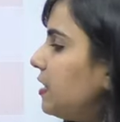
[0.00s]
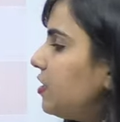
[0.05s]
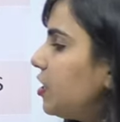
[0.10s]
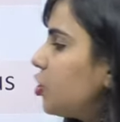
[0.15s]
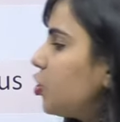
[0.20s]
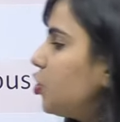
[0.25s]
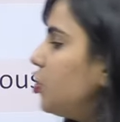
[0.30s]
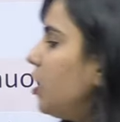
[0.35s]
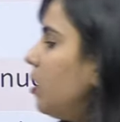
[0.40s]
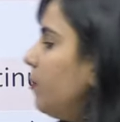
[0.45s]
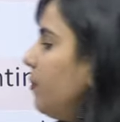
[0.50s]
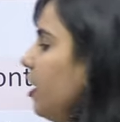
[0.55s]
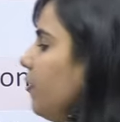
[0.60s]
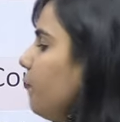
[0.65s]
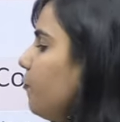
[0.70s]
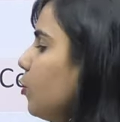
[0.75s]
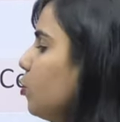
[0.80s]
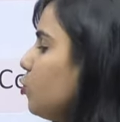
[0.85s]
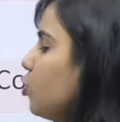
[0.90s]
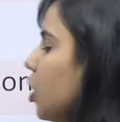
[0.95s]
कंडीशनल में
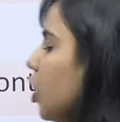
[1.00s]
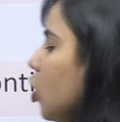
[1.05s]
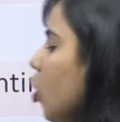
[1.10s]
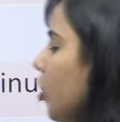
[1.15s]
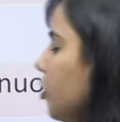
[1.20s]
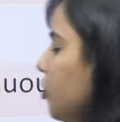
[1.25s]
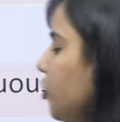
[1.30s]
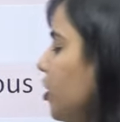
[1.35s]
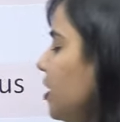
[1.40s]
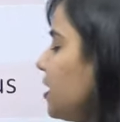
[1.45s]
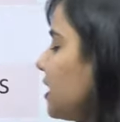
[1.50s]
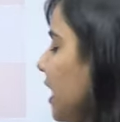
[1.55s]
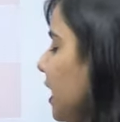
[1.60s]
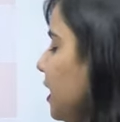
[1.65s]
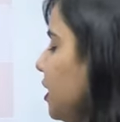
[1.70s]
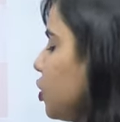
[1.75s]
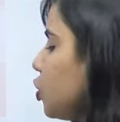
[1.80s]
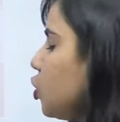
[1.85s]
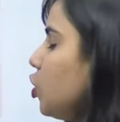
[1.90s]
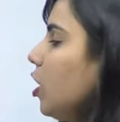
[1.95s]
फ्यूचर कॉन्टिन्यूस
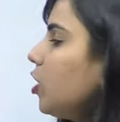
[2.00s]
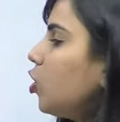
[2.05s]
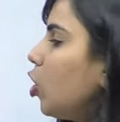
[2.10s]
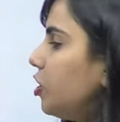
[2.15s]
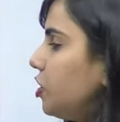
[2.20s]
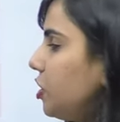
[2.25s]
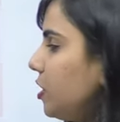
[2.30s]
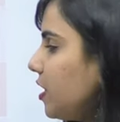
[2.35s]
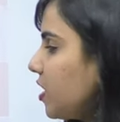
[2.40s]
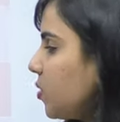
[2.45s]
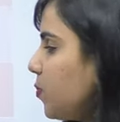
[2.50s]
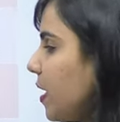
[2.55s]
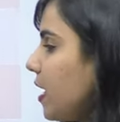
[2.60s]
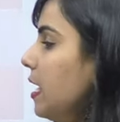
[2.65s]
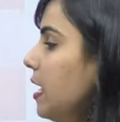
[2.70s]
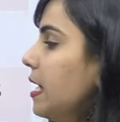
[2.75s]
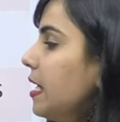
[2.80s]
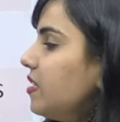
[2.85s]
कंडीशनल कॉन्टिन्यूस में